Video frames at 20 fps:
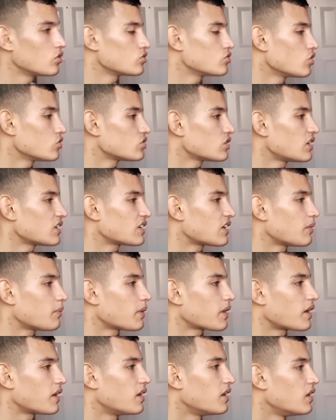no, se le
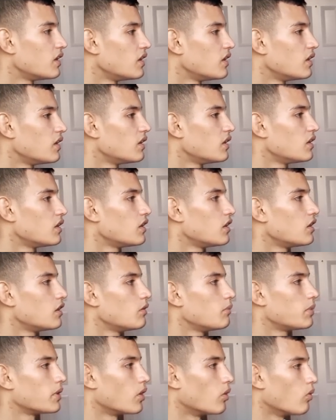escapara.
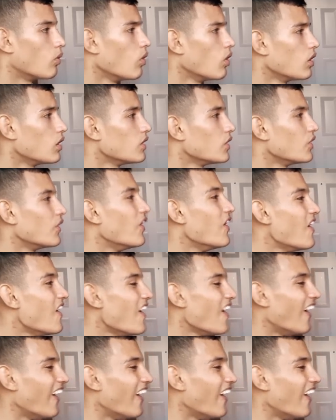Pero, ¡oh!